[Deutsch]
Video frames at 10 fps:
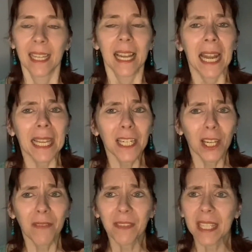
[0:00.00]

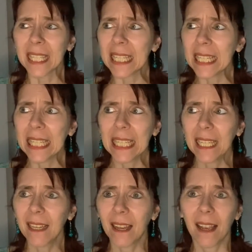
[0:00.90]
Leidenschaften sind
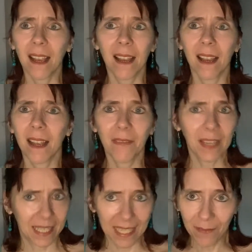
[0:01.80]
die
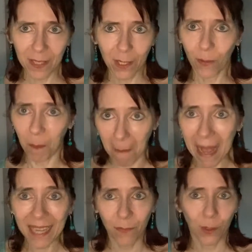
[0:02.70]
effektivste und
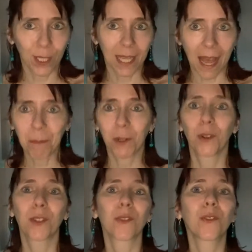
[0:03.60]
machtvollste
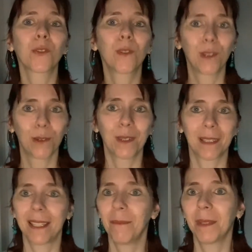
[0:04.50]
Abkürzung zu Glück,
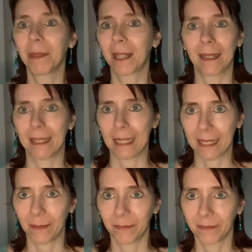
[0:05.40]
die mir bekannt ist.